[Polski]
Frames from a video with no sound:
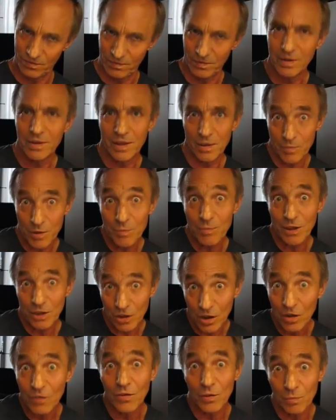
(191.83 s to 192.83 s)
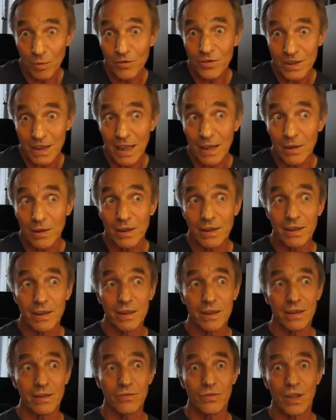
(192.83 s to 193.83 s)
y, nieprzypadkowo
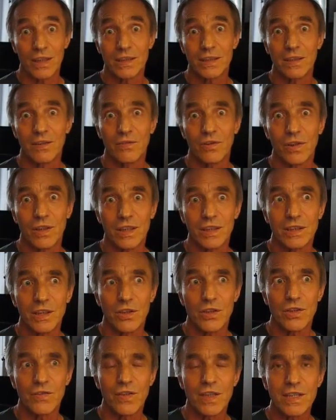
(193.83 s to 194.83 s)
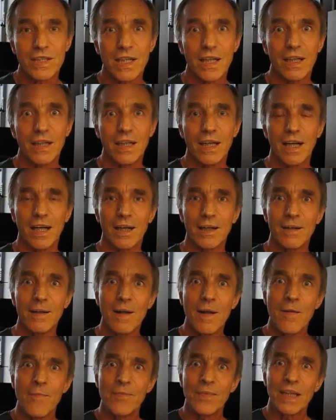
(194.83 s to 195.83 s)
powstali właśnie w okresie oświecenia,
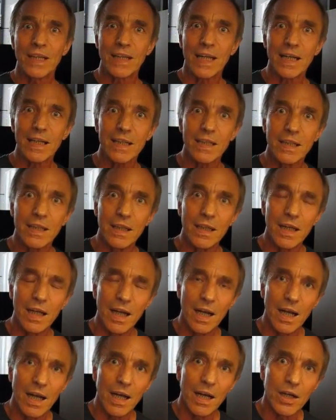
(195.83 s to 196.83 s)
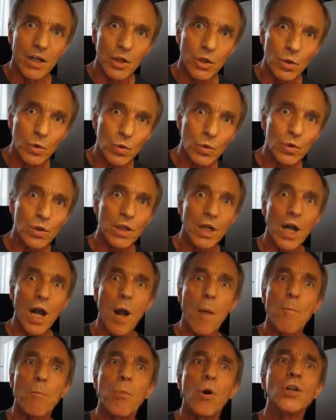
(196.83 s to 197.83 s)
taki ruch
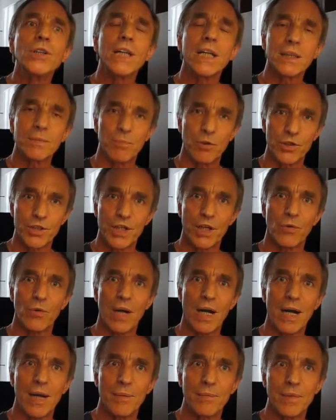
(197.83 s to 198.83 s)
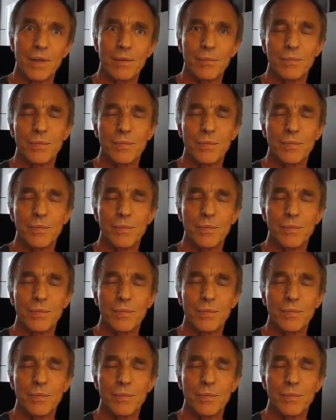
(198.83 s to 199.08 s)
ponad podziałami.